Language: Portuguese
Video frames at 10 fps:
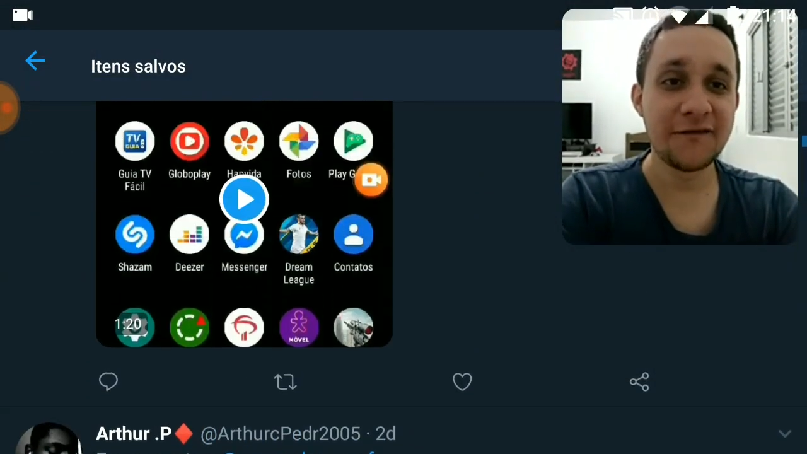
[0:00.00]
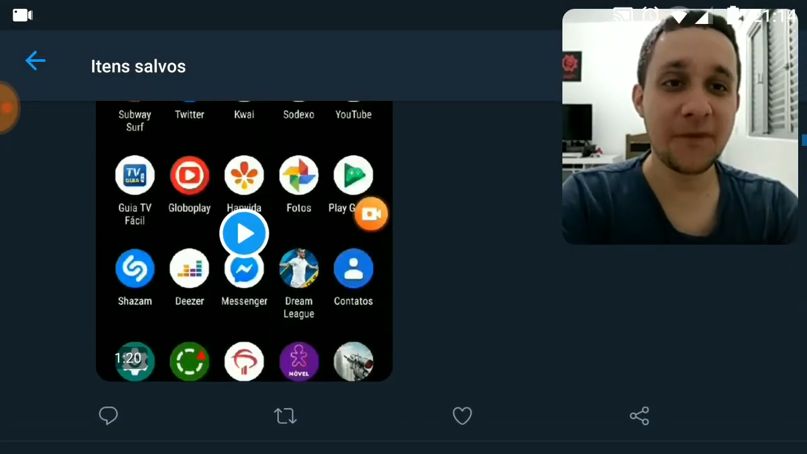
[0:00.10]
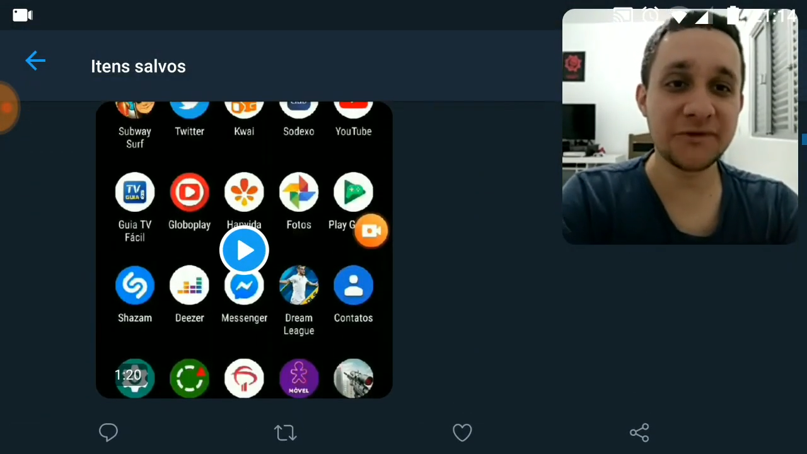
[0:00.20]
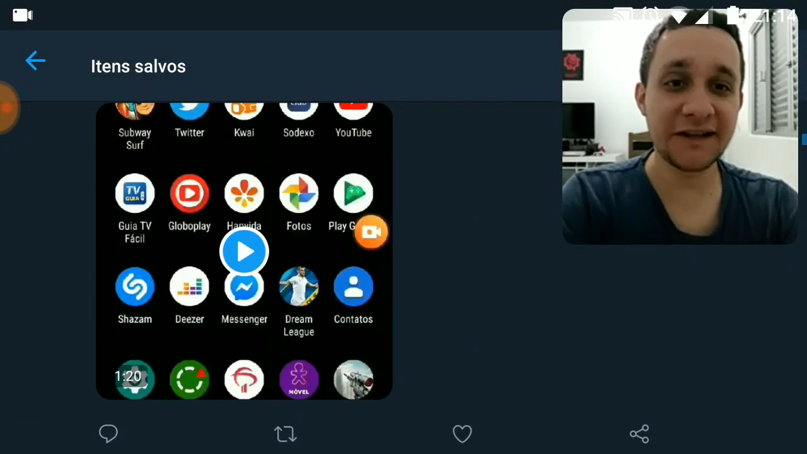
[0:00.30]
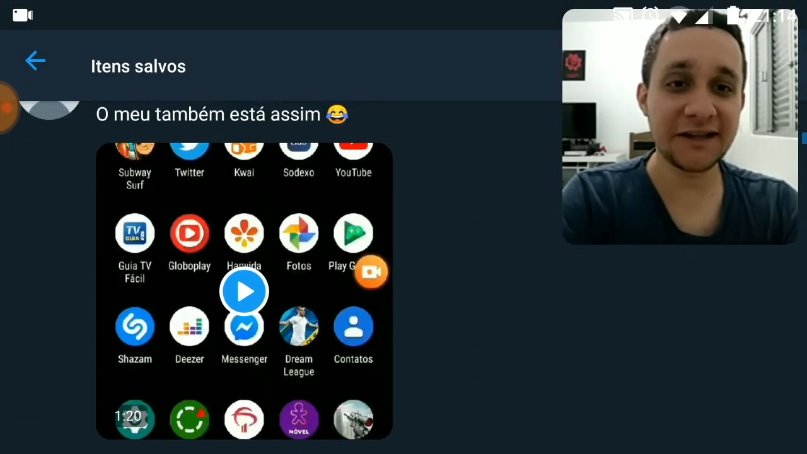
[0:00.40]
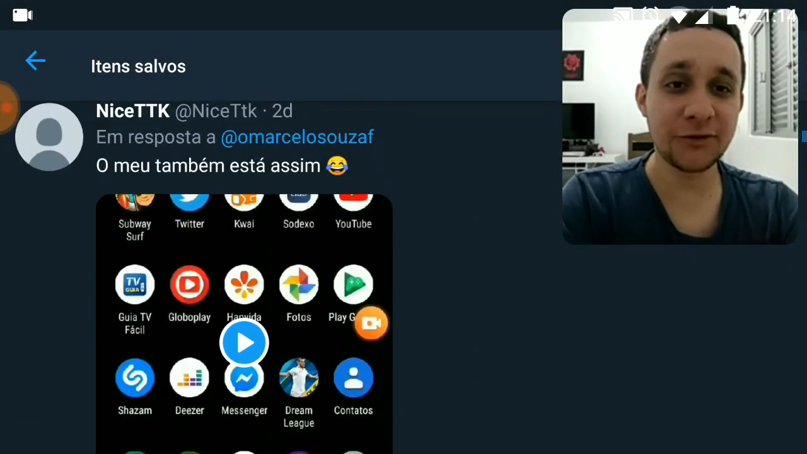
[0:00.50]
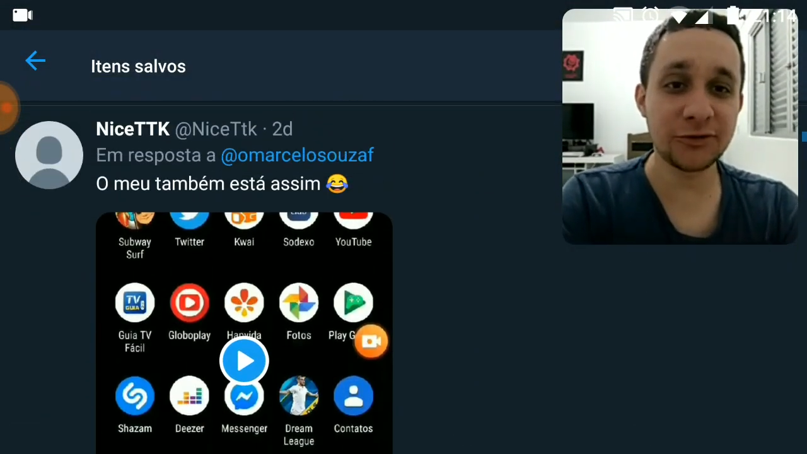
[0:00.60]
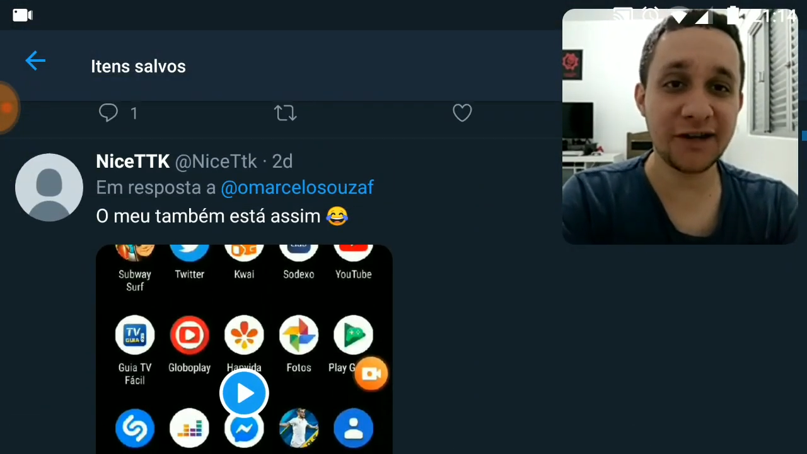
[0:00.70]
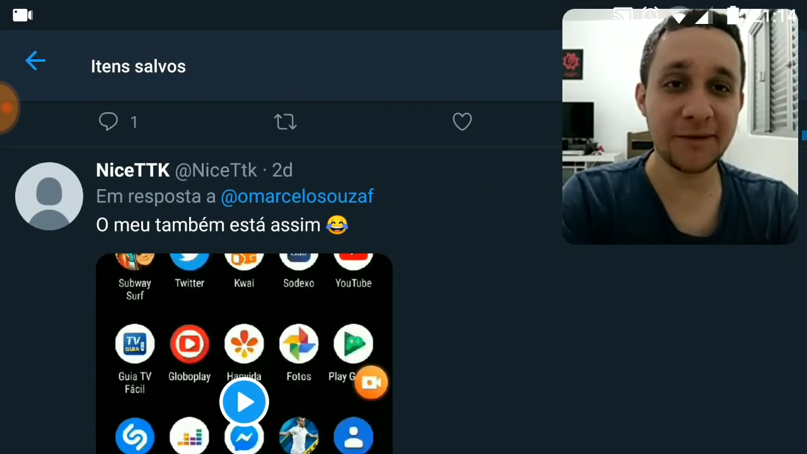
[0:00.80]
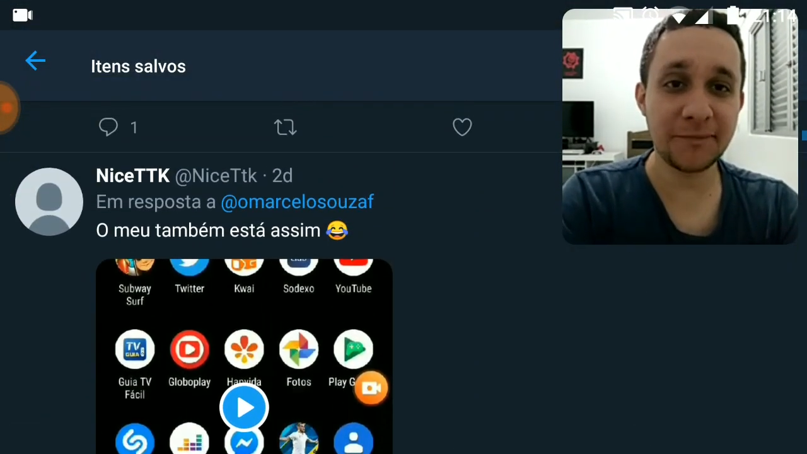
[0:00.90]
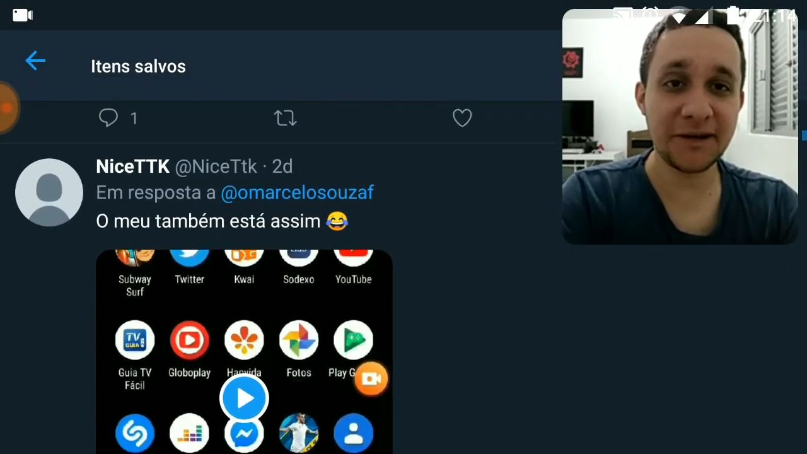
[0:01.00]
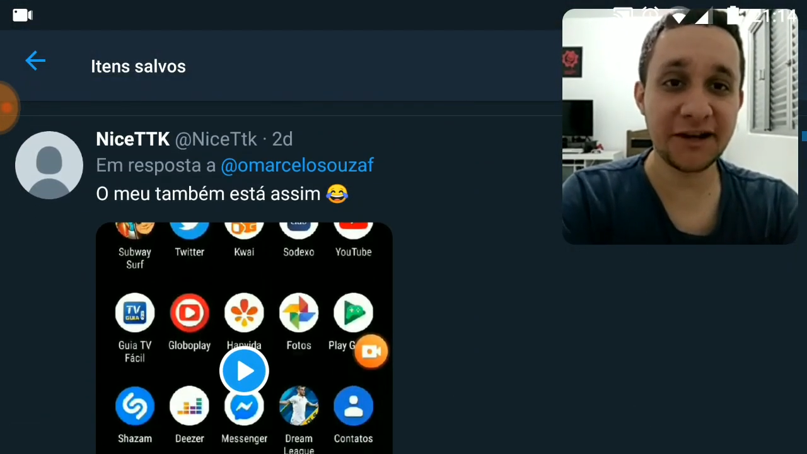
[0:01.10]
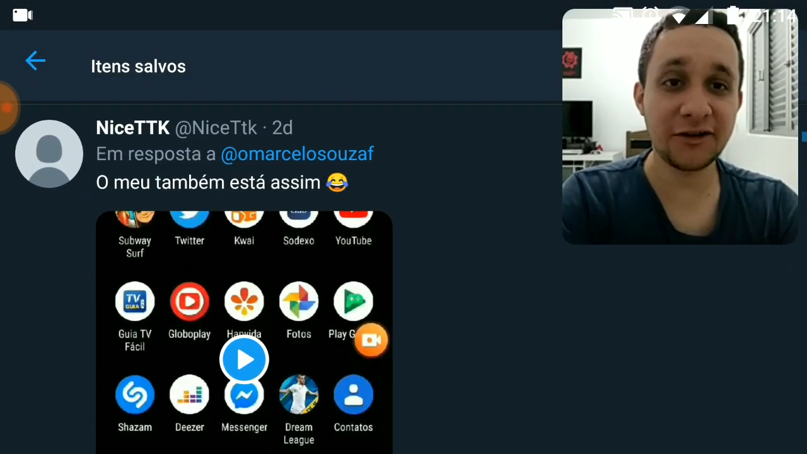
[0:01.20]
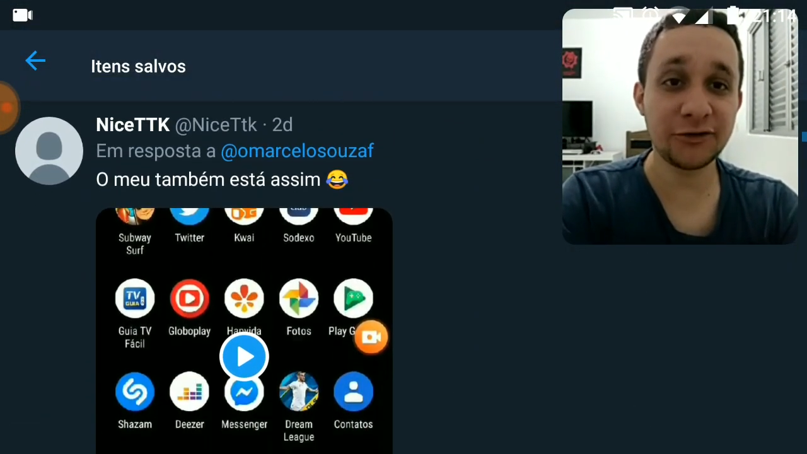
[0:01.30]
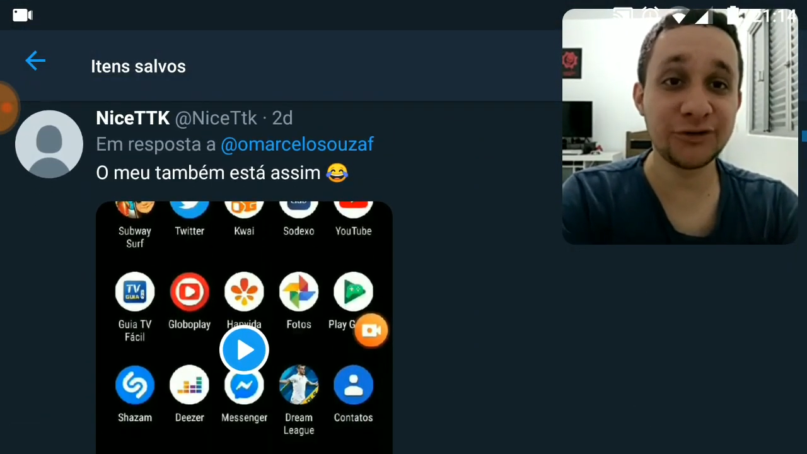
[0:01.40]
Vamos ver que teve outro
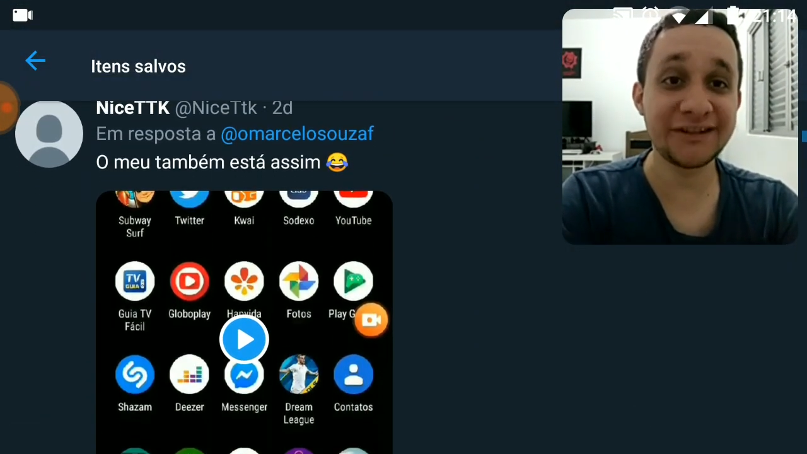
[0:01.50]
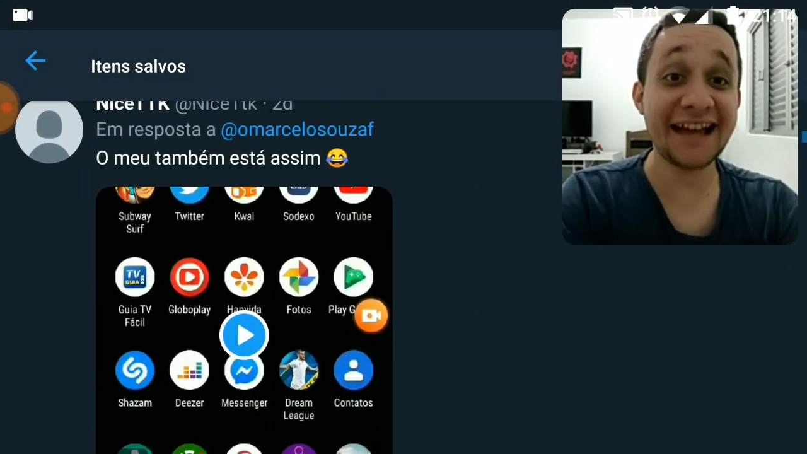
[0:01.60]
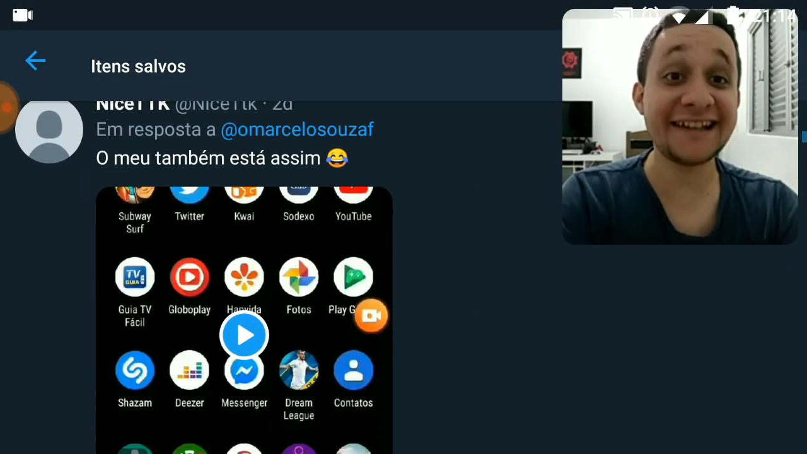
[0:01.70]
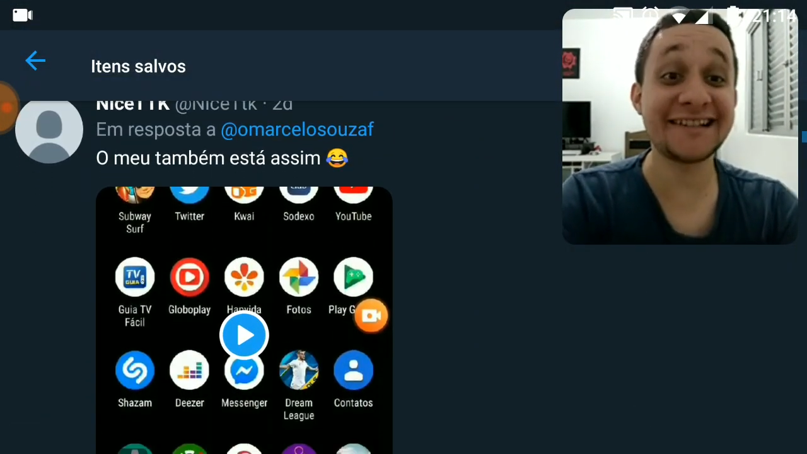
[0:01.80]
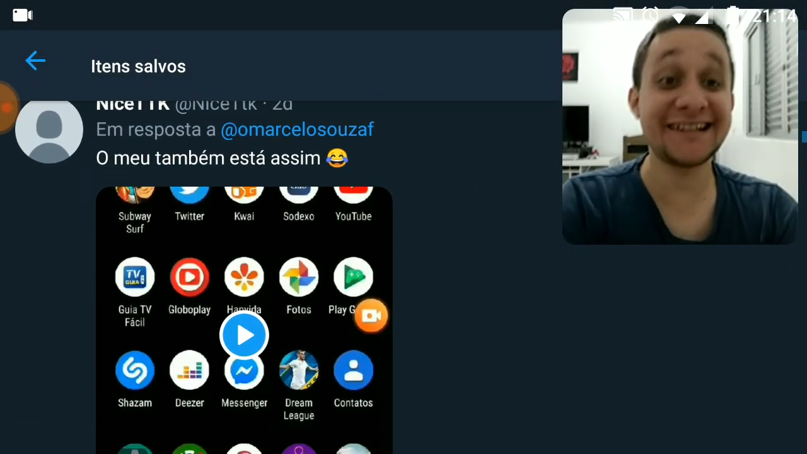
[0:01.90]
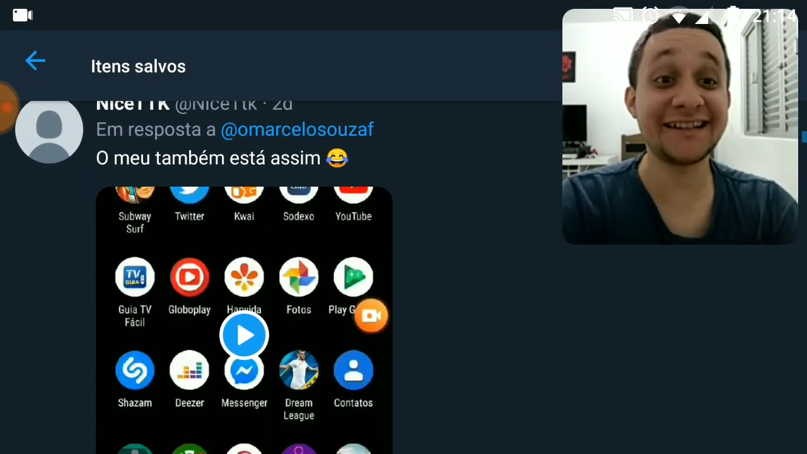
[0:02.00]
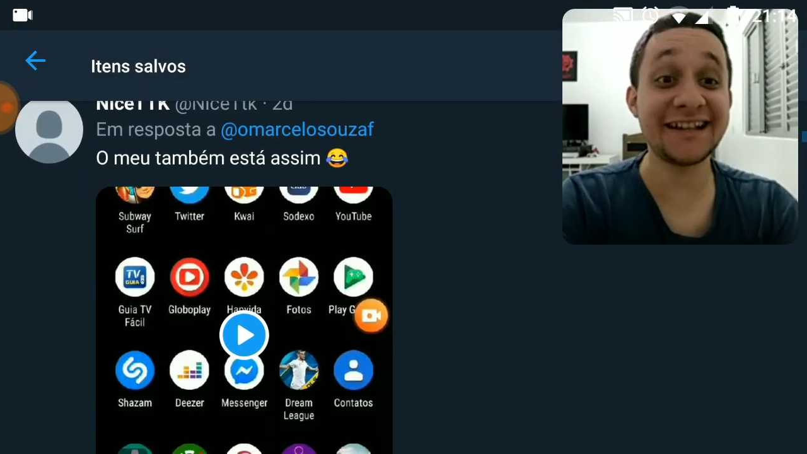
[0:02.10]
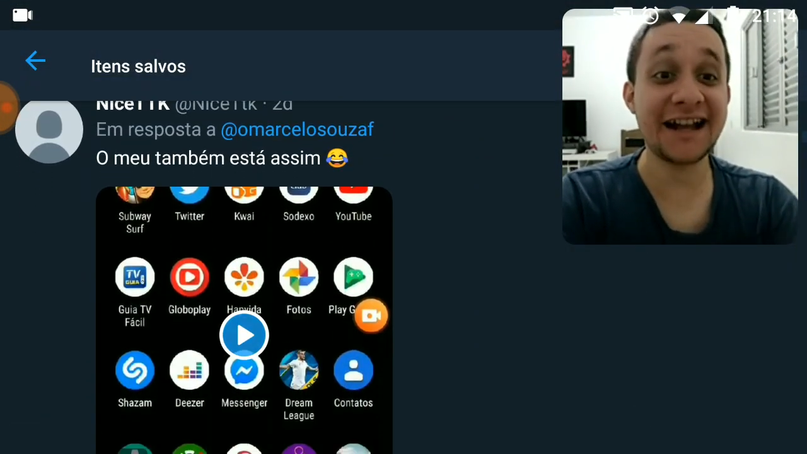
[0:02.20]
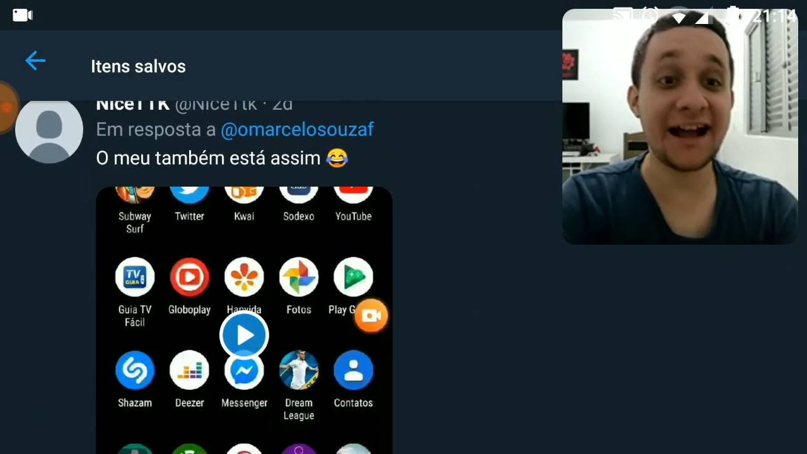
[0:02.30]
gameplay aqui, ó, do Nice TTK.